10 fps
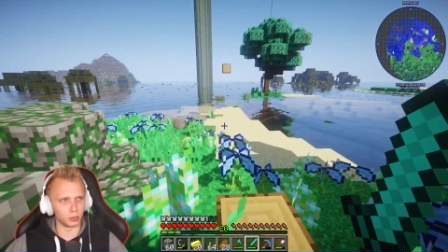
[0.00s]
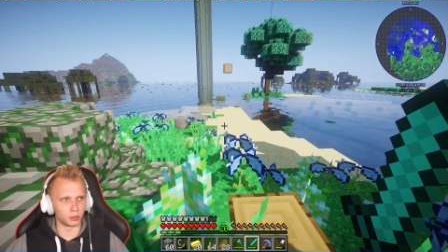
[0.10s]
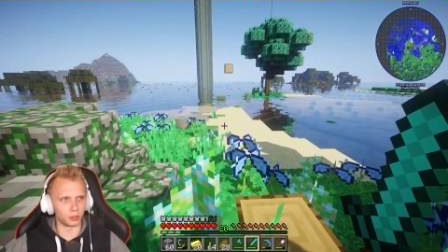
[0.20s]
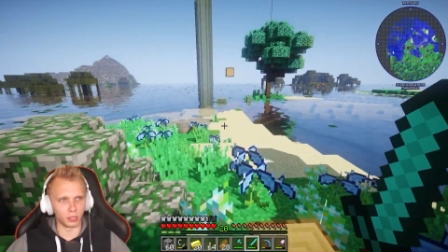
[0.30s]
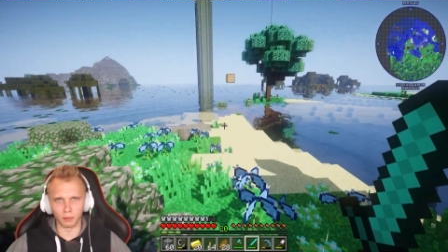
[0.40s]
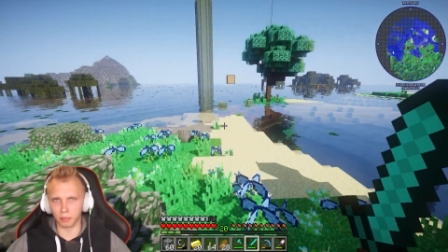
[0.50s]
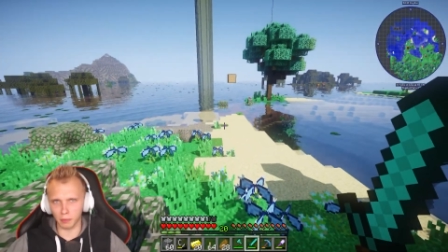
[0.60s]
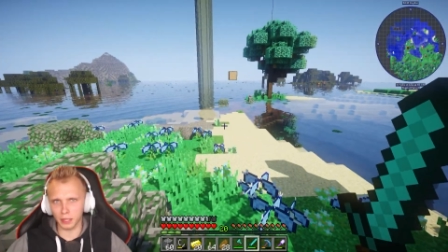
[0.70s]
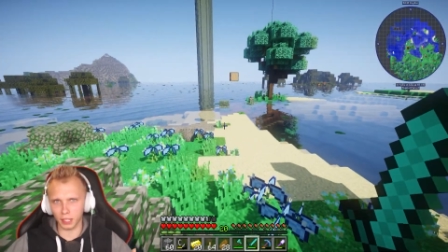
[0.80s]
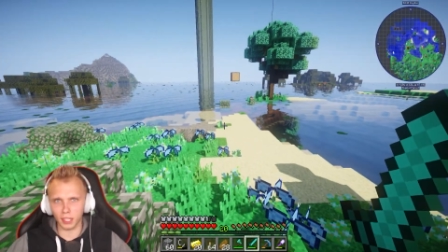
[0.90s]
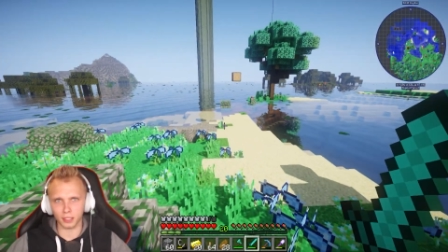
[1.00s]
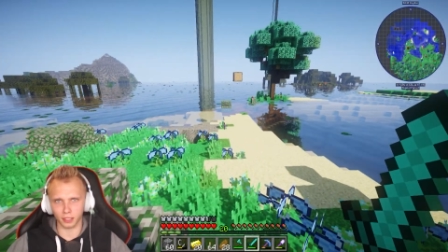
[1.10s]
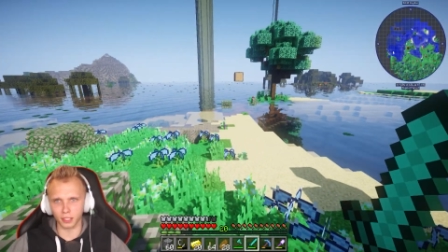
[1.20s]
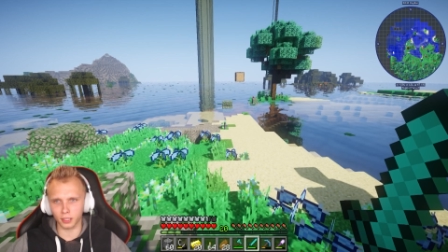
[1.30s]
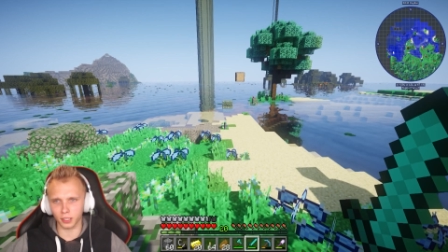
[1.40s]
Nie wiem, pamiętacie,
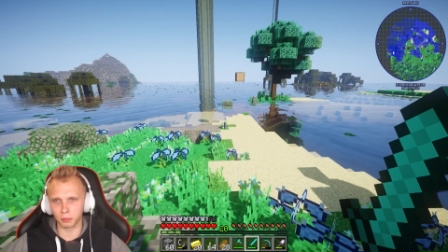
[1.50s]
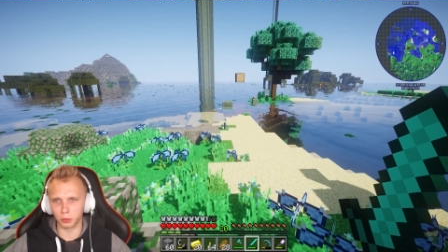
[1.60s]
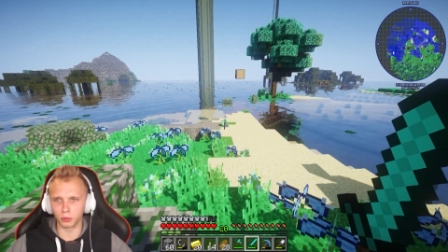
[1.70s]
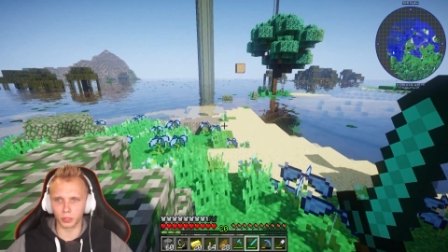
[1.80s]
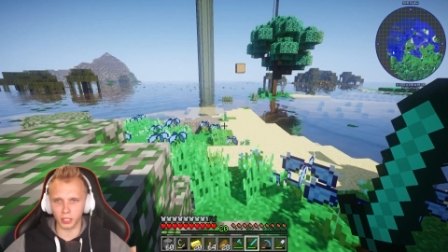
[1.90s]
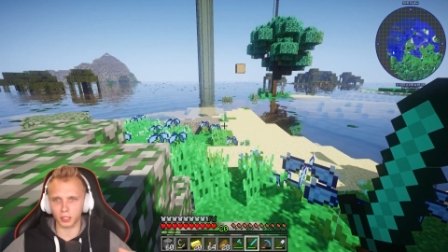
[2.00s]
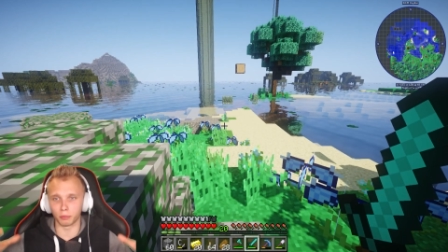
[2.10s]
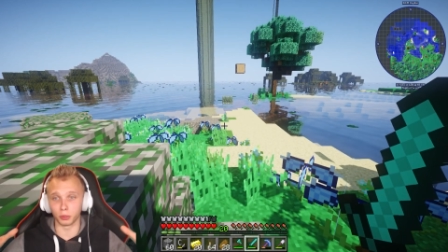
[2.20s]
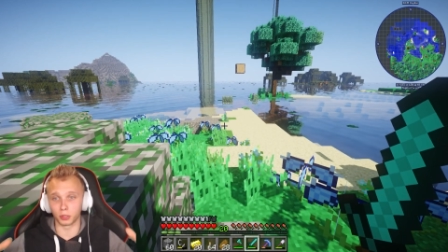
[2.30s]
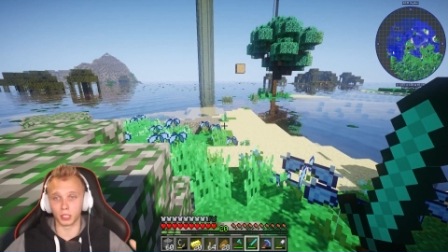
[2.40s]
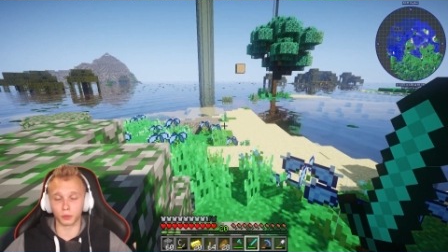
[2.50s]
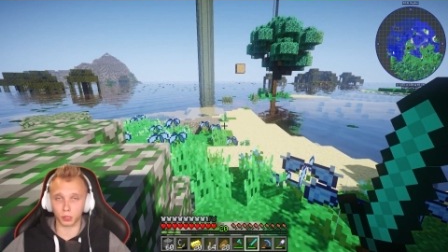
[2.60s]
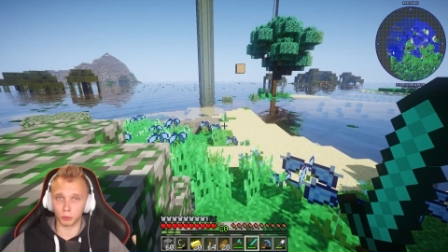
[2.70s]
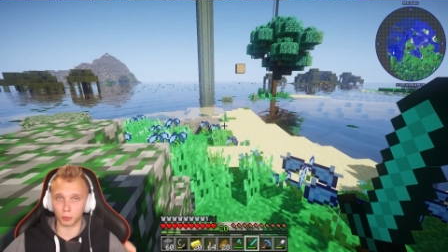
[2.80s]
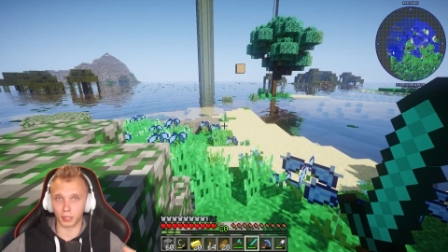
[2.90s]
nie? To był wielki budynek,
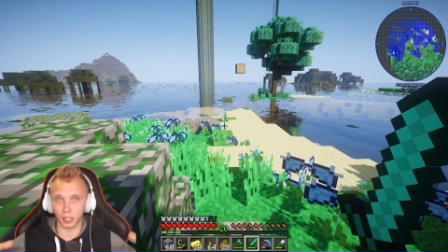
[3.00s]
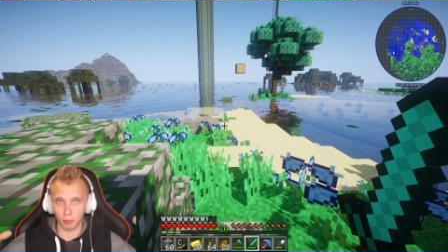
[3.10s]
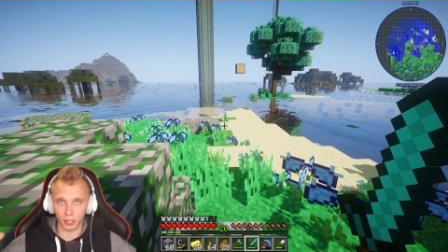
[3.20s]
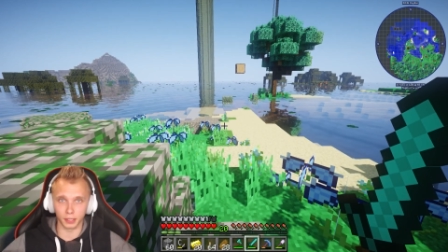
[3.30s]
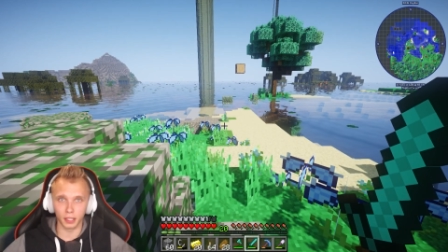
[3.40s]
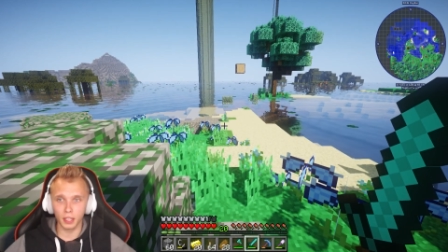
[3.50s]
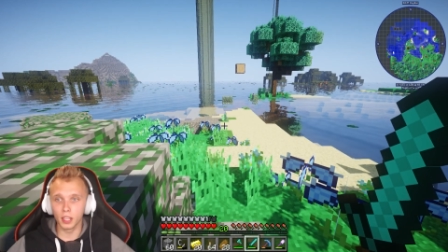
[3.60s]
który mieliśmy kamery,